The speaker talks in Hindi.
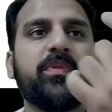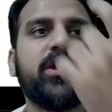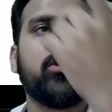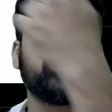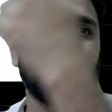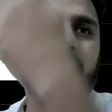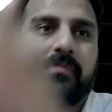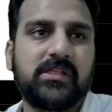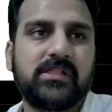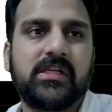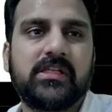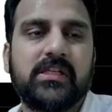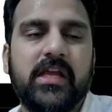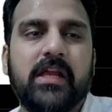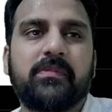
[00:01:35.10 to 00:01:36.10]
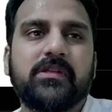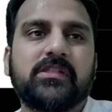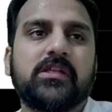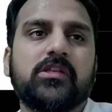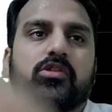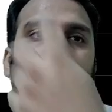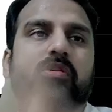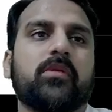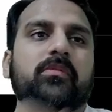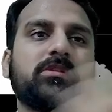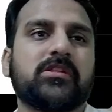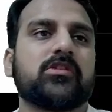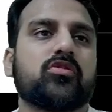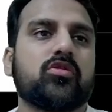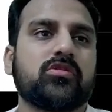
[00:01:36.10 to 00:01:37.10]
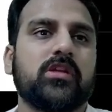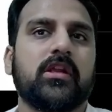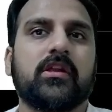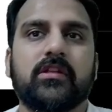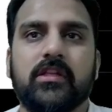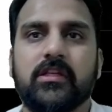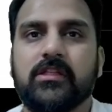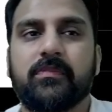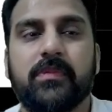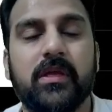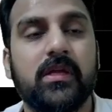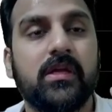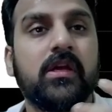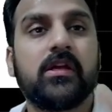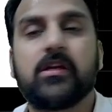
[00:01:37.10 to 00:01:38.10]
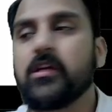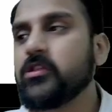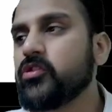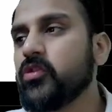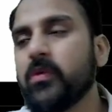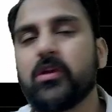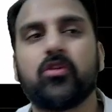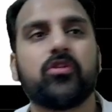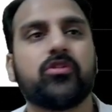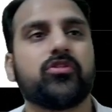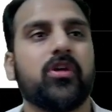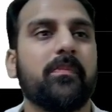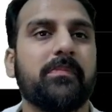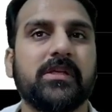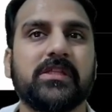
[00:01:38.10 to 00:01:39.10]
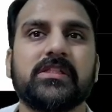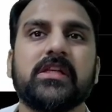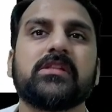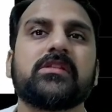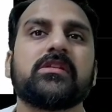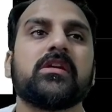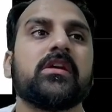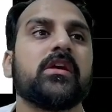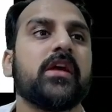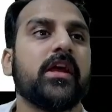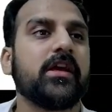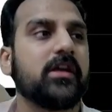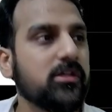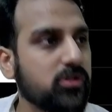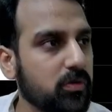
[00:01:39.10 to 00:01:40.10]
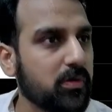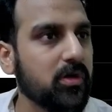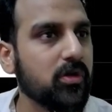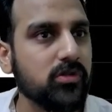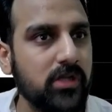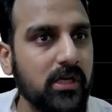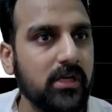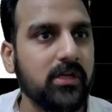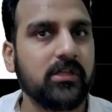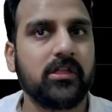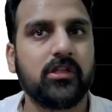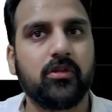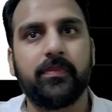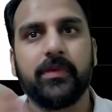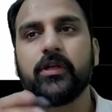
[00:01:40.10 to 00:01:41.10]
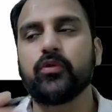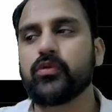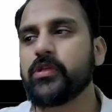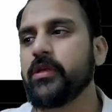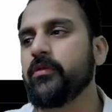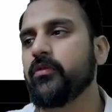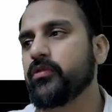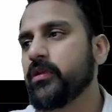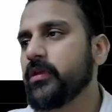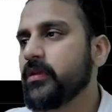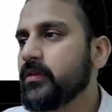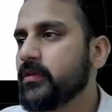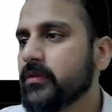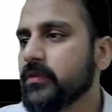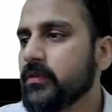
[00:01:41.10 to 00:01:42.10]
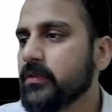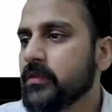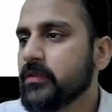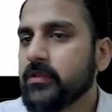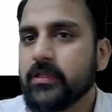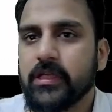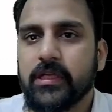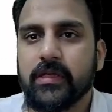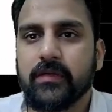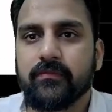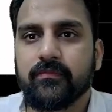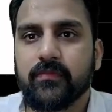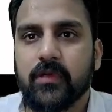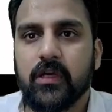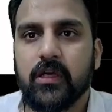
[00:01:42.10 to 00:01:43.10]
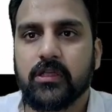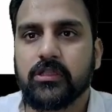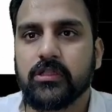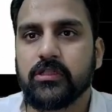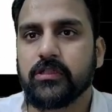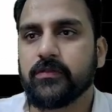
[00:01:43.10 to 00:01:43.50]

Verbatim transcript: होता है बिजनेस एक बिजनेस दूसरे बिजनेस को सेल करता है जबकि कंज्यूमर गुड जो है बिजनेस एक कंज्यूमर को सेल करता है तो बी टू सी होते हैं ठीक है अच्छा जी